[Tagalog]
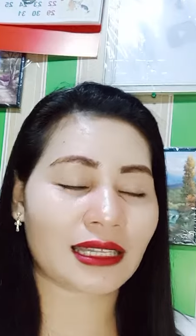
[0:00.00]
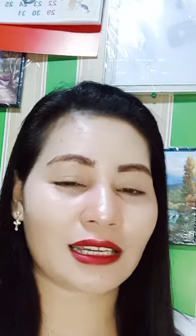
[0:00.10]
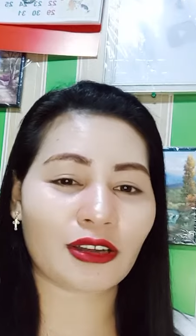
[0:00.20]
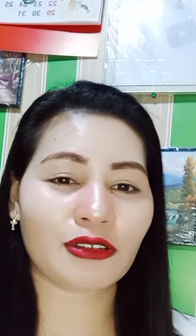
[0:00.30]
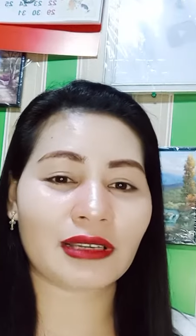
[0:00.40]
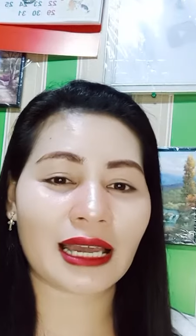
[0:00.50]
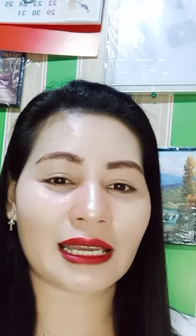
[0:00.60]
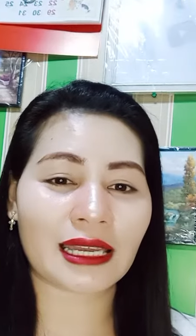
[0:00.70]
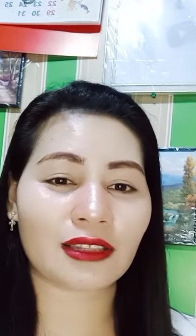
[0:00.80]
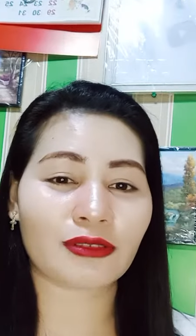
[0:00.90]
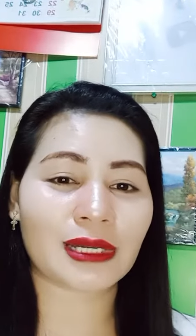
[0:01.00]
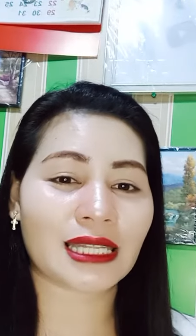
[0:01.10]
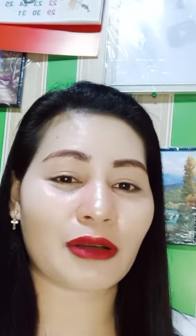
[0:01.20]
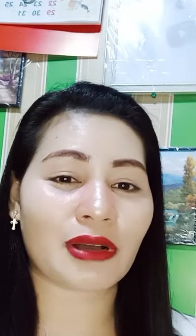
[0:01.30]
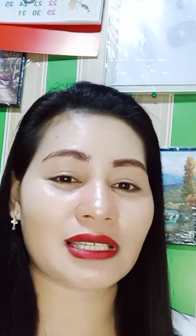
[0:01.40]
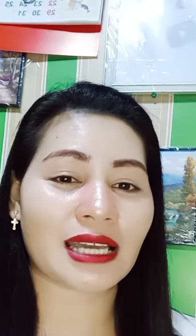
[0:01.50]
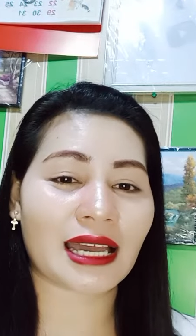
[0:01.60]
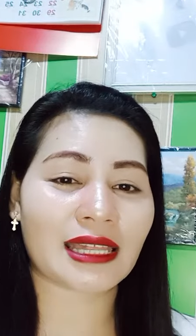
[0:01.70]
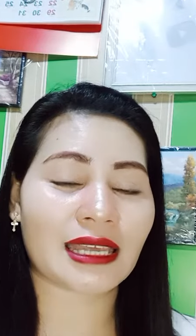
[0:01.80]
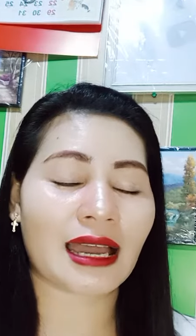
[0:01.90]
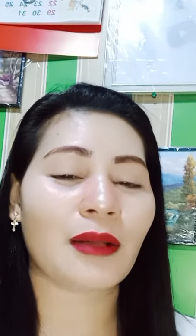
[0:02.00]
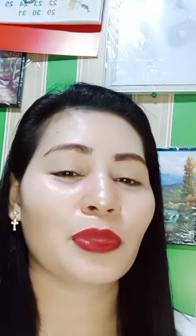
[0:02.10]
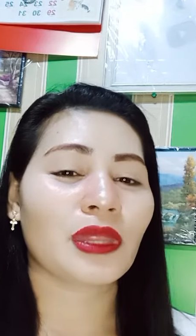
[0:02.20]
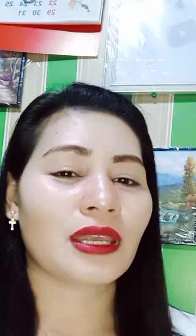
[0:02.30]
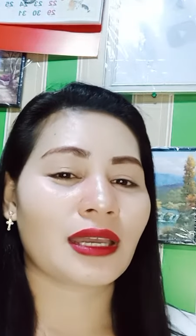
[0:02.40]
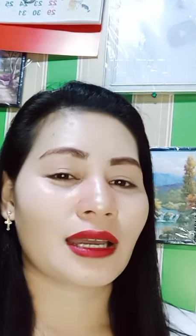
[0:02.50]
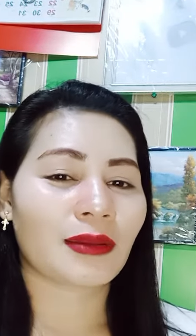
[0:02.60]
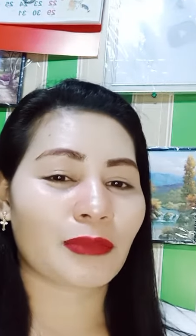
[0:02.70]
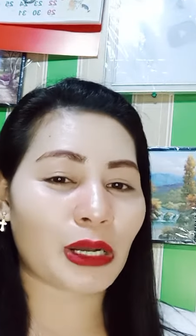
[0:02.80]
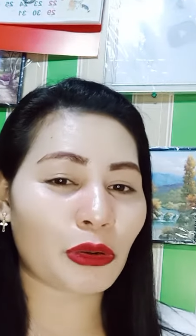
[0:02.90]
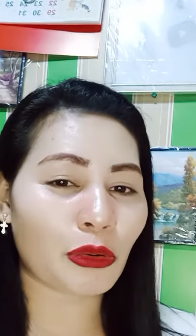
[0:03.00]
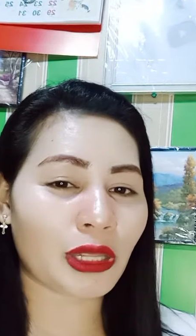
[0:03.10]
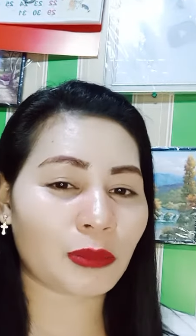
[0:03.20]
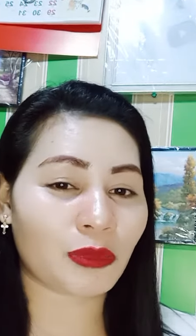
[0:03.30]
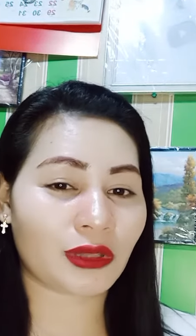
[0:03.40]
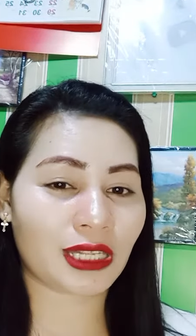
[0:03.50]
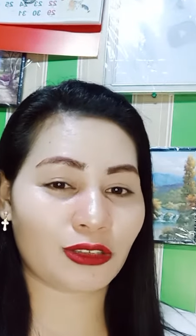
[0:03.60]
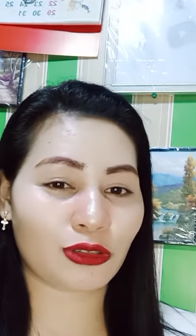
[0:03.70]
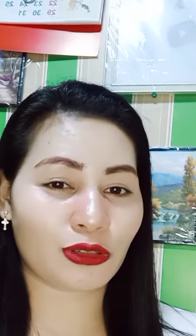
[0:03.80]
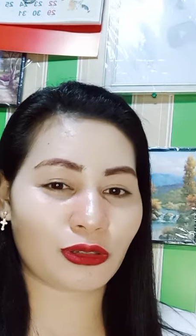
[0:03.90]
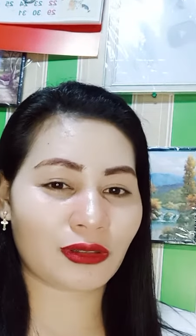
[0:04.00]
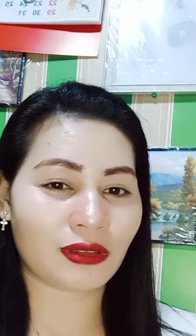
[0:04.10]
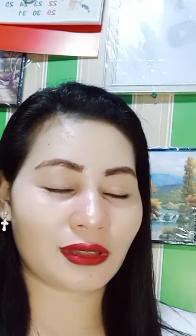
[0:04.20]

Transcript: ikaw yung laging tumatawag sa kanya, pagguhin po ninyo yun.